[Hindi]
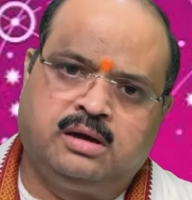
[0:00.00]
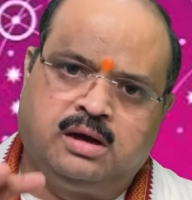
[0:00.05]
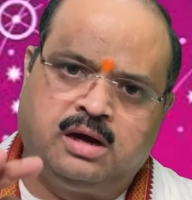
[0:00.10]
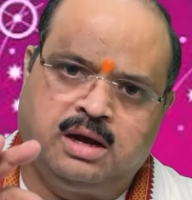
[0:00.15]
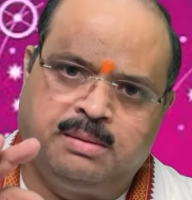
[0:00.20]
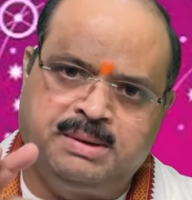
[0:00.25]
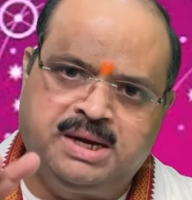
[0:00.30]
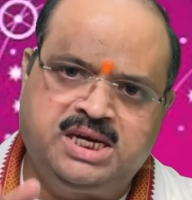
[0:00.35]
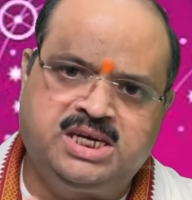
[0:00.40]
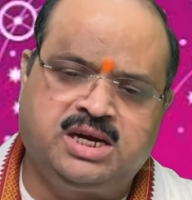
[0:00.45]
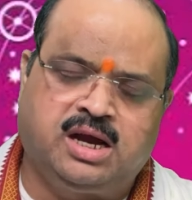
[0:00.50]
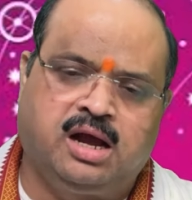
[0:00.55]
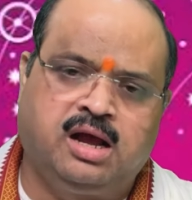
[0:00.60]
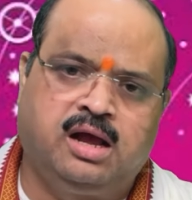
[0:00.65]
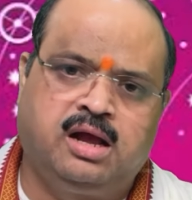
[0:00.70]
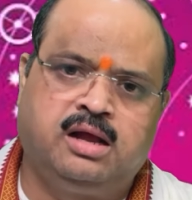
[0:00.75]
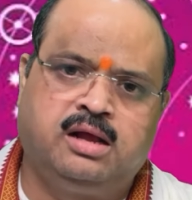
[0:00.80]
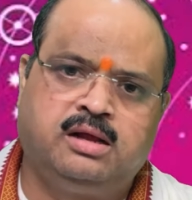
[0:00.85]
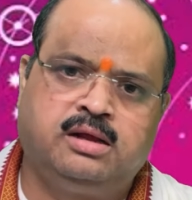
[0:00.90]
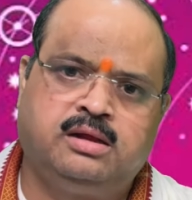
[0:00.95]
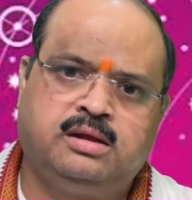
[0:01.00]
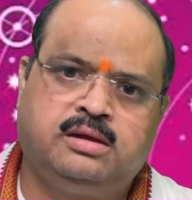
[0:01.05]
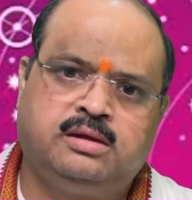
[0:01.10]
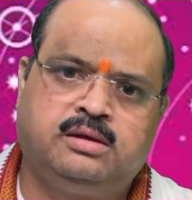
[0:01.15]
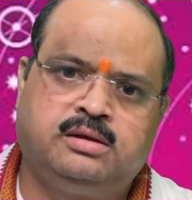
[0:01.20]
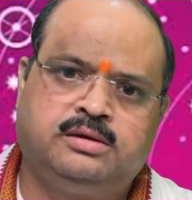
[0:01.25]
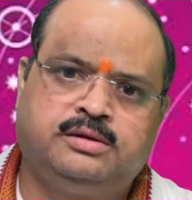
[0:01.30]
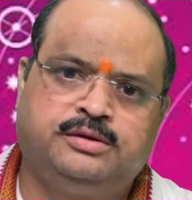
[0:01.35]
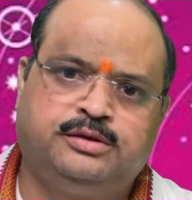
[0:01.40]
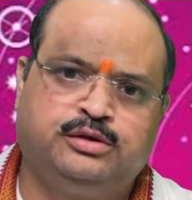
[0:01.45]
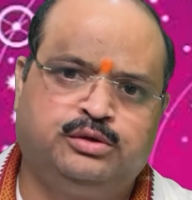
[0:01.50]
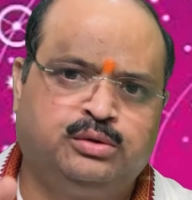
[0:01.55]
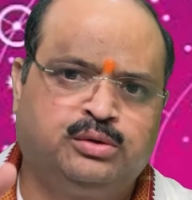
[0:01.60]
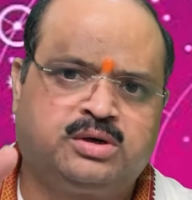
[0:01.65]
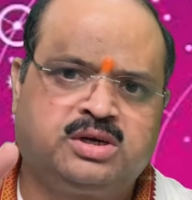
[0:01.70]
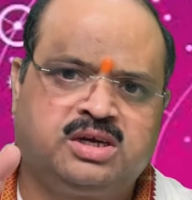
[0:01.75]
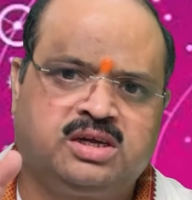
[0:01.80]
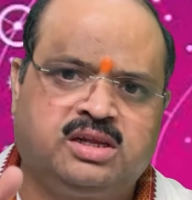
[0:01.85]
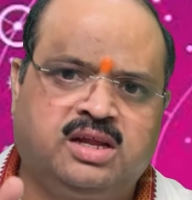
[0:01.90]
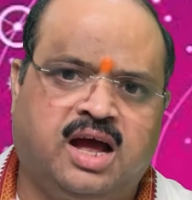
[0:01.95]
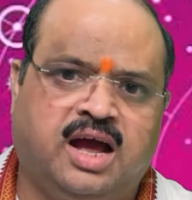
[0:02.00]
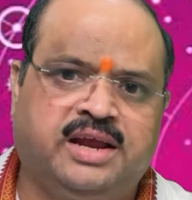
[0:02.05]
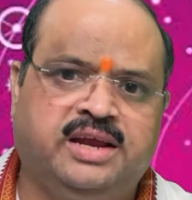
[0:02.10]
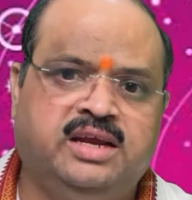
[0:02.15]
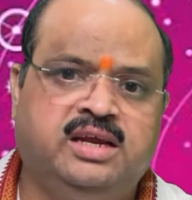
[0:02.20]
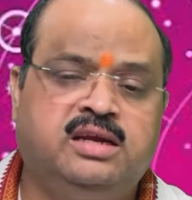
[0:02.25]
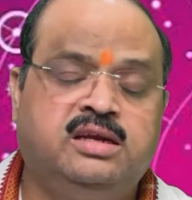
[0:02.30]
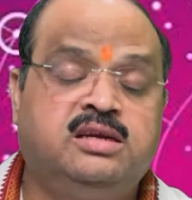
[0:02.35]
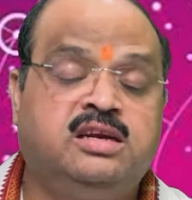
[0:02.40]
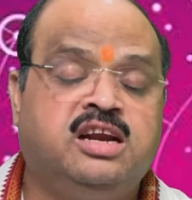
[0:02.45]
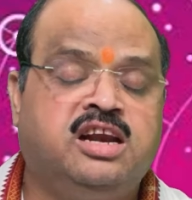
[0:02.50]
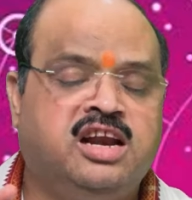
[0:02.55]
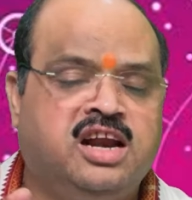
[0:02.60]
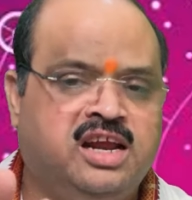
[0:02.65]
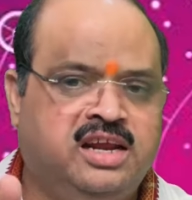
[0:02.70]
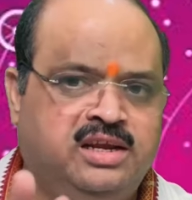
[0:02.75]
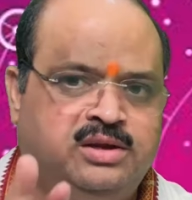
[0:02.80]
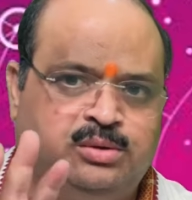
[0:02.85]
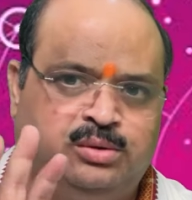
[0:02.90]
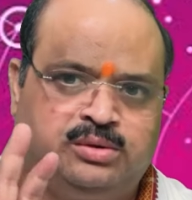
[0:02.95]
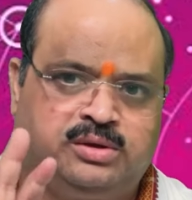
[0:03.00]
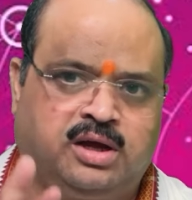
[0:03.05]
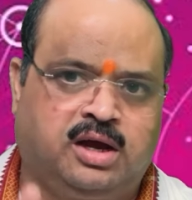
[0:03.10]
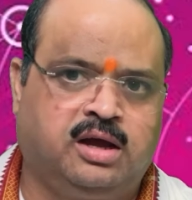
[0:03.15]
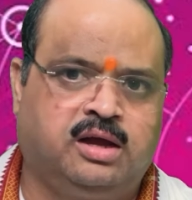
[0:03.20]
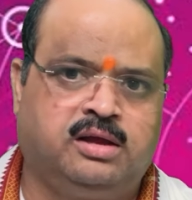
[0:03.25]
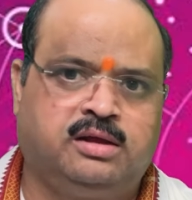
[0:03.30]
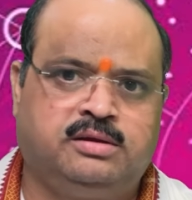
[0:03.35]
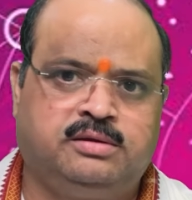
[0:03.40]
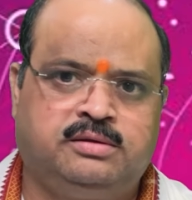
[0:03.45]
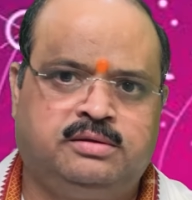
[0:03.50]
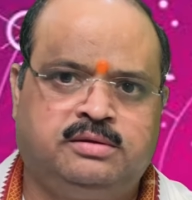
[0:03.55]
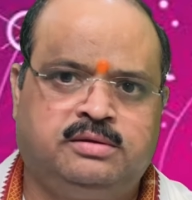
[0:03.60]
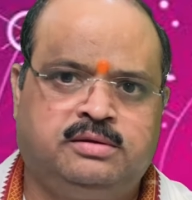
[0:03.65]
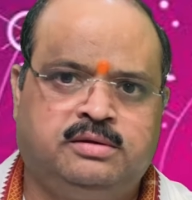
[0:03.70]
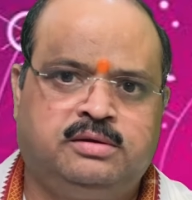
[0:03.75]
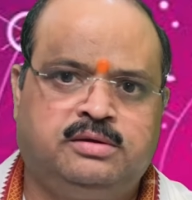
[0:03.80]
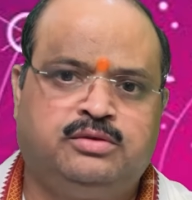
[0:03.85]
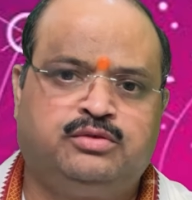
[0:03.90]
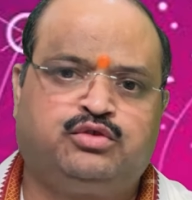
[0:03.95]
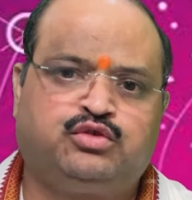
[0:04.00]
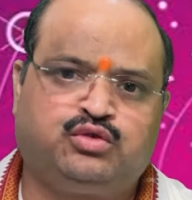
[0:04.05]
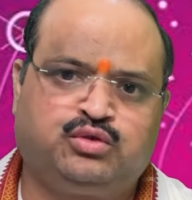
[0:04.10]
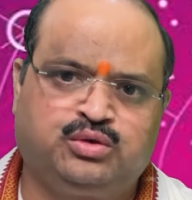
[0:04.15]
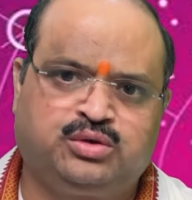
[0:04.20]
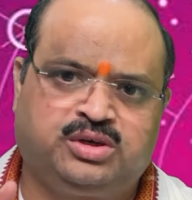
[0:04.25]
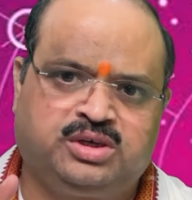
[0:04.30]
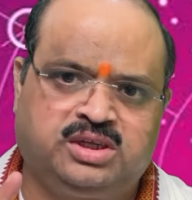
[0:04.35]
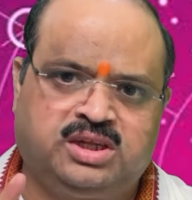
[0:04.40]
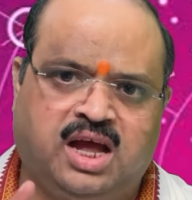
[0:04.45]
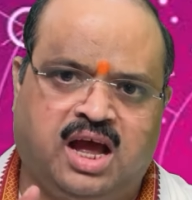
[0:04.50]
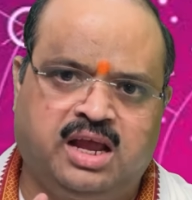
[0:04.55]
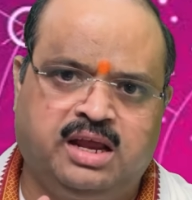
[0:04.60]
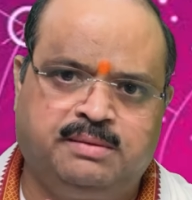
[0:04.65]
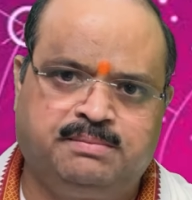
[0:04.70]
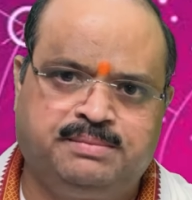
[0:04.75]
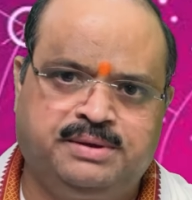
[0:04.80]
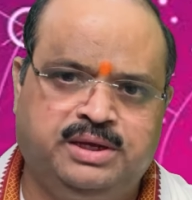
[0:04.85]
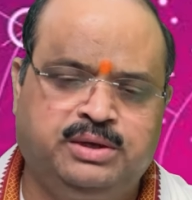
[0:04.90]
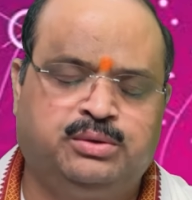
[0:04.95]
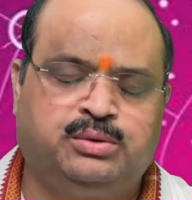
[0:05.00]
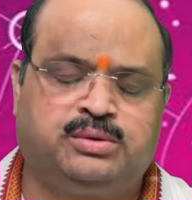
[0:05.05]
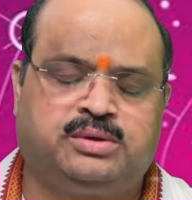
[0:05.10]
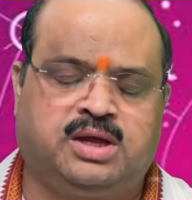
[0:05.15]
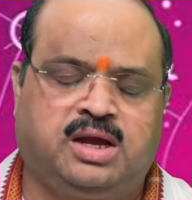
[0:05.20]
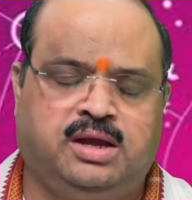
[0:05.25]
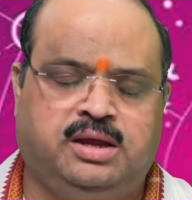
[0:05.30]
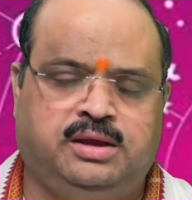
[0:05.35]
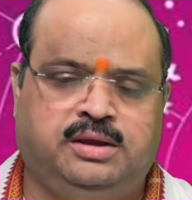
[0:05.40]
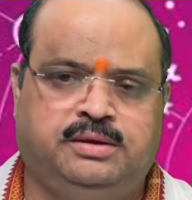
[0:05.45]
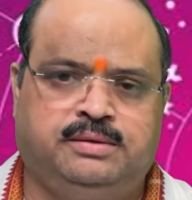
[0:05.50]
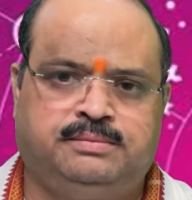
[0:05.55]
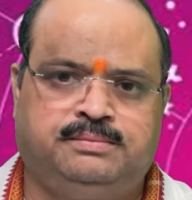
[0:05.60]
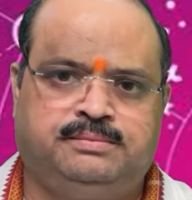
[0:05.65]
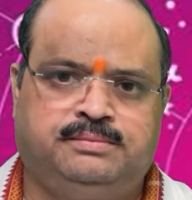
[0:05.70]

हमेशा दुखदायी नहीं होता सुखदायी भी होता है